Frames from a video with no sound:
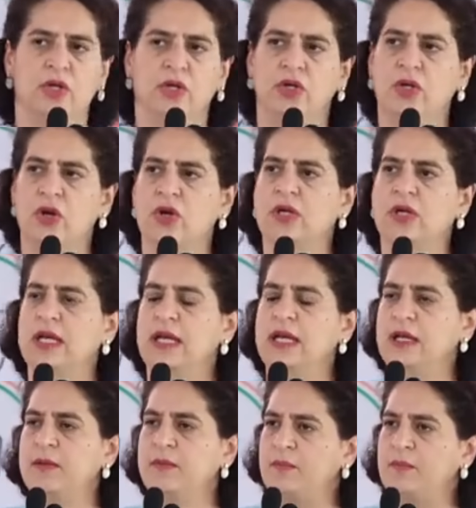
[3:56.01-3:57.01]

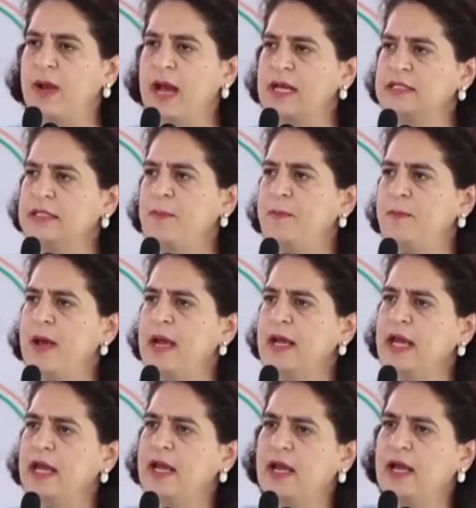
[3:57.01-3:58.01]
क्योंकि भाजपा
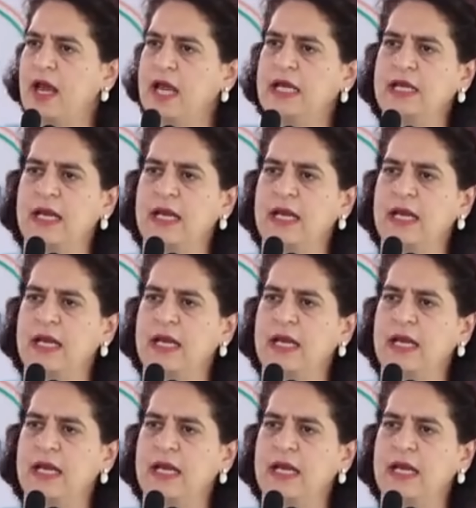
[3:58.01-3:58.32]
के कई